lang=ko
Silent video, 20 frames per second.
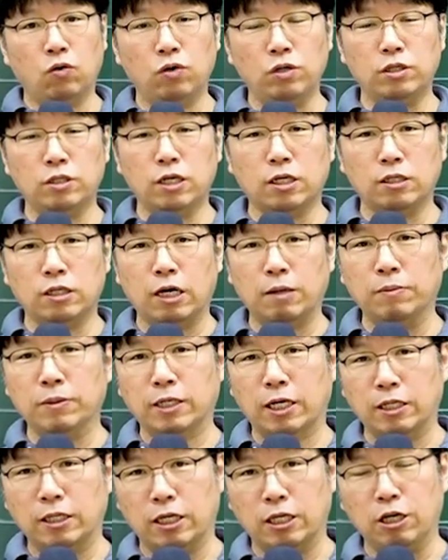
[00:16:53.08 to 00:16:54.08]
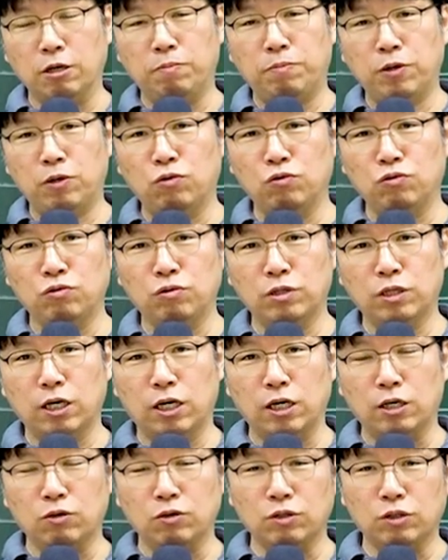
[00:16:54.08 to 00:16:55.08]
혼자서 하면 안 돼. 옆에
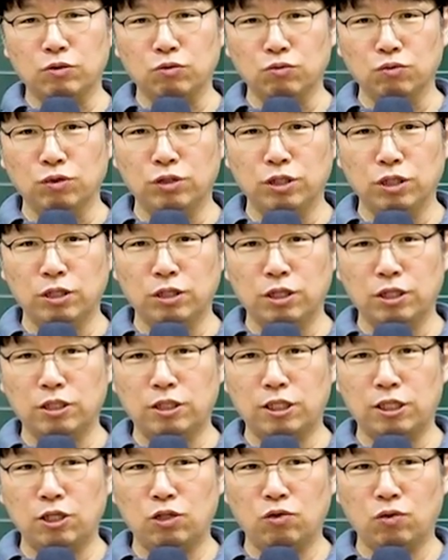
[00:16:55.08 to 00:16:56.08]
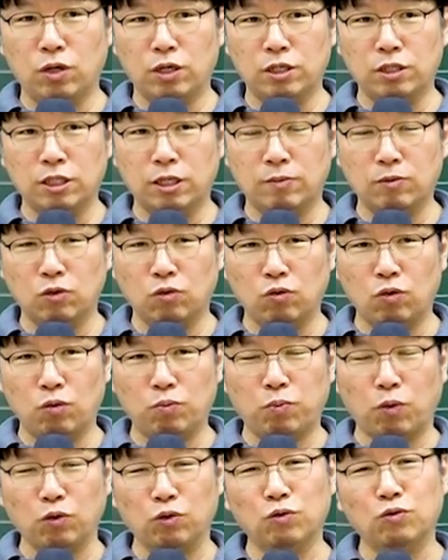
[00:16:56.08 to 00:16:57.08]
누군가 운전을 지도하는 사람이죠.
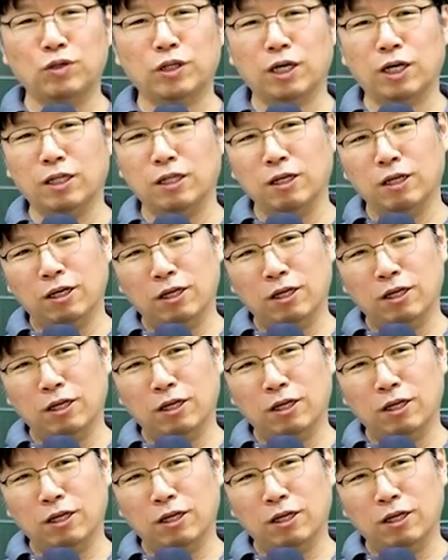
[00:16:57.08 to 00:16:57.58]
꼭 보통 우리가